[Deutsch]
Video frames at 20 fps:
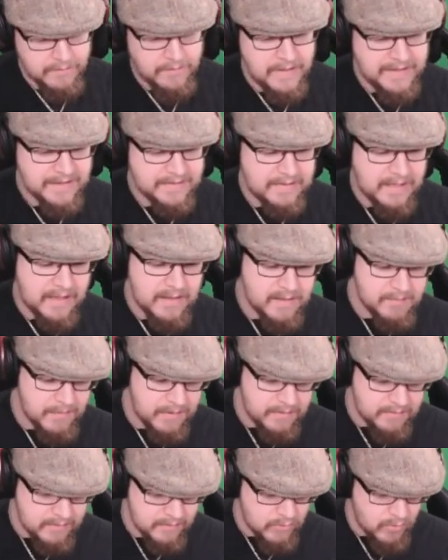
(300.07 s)
Welche
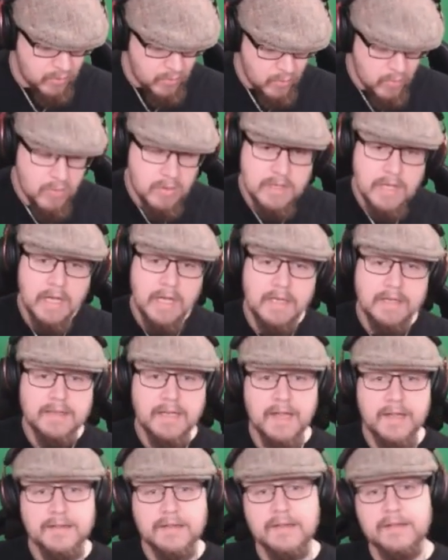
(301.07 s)
Talismane sind gut?
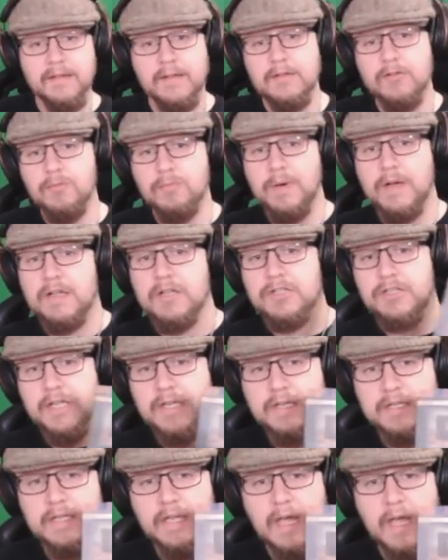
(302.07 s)
Das ist eine super
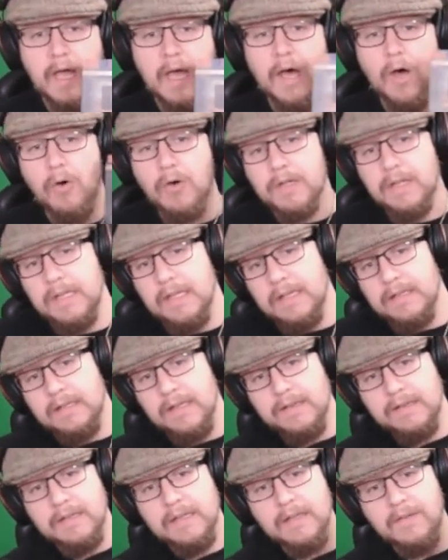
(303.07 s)
Geschichte. Auch hier,
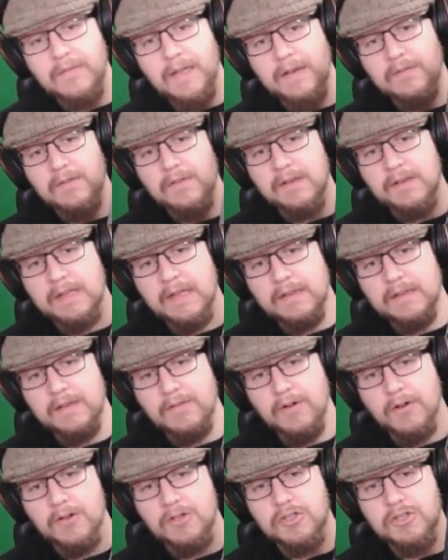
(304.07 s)
das hier werden wir uns nächste
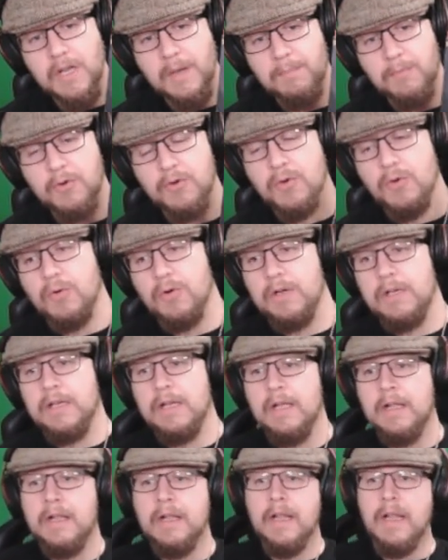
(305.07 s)
Woche schnappen und holen.
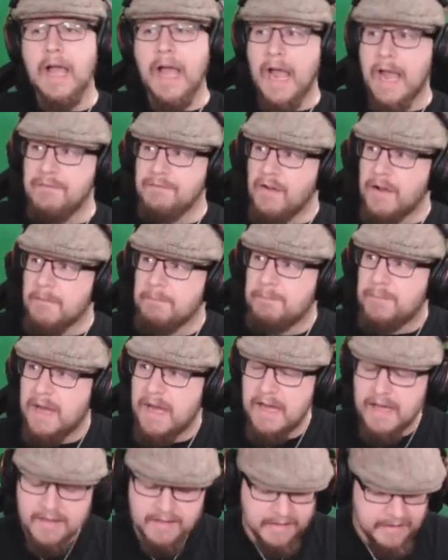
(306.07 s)
Einfach ein
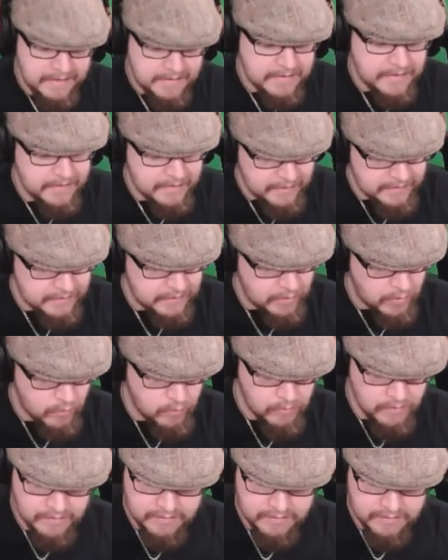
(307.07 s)
paar richtig, richtig coole